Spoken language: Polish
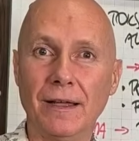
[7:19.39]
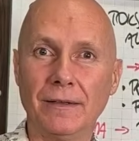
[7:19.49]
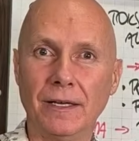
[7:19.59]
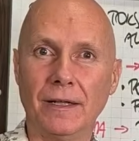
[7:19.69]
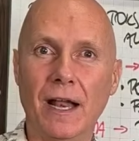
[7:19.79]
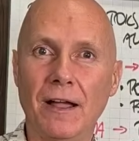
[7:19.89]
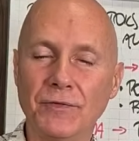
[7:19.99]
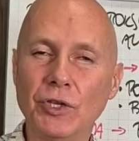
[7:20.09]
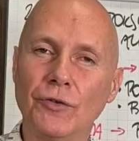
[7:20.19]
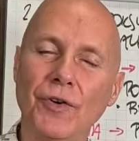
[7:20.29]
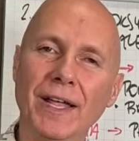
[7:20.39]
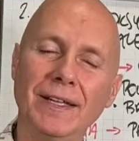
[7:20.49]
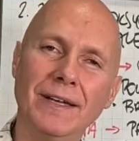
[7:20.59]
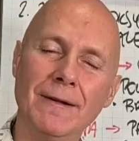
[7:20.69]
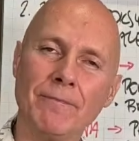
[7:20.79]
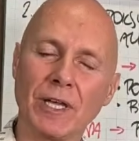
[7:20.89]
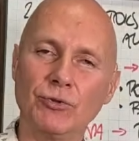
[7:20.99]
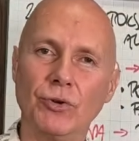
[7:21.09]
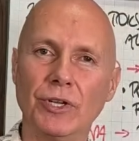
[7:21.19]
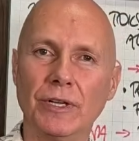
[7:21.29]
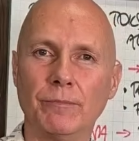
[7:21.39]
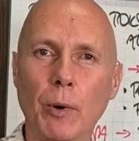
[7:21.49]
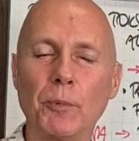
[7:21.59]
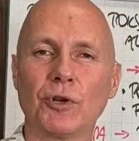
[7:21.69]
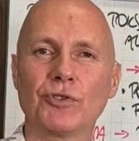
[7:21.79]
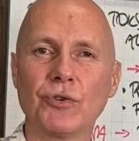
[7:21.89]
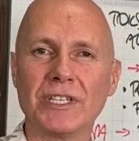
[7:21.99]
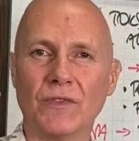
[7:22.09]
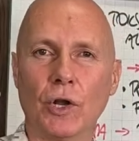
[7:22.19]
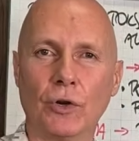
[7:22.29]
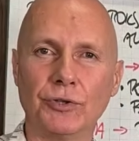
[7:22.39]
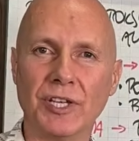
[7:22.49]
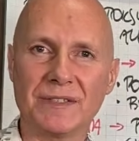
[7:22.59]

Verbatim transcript: e, rafinowany, który po prostu jest wielokrotnie